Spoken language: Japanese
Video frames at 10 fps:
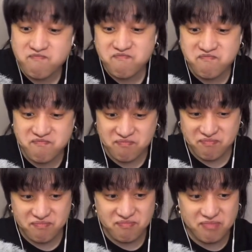う
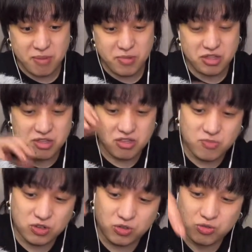ん、食べてい
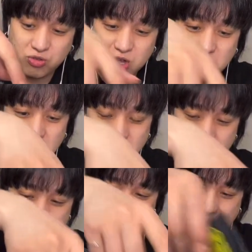きましょう。
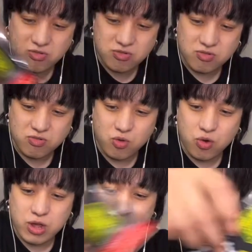
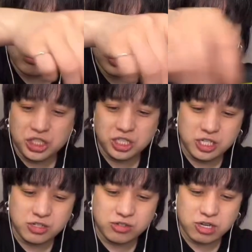これ本当は
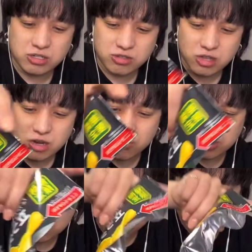ちぎるんだ
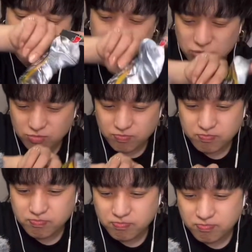ろうけど、
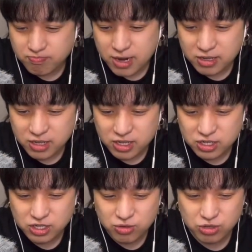
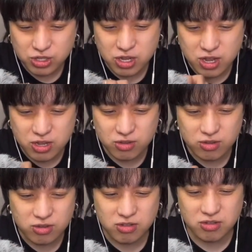パッケージとして
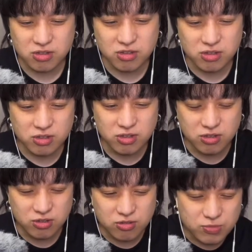ね、
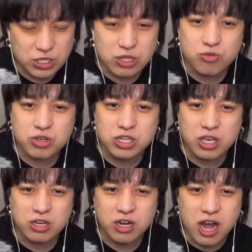見せと
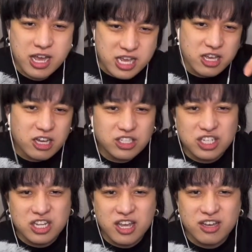きたいから、あ、いい
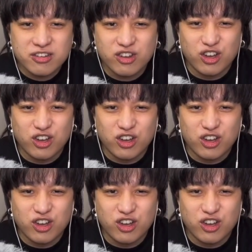感じだね。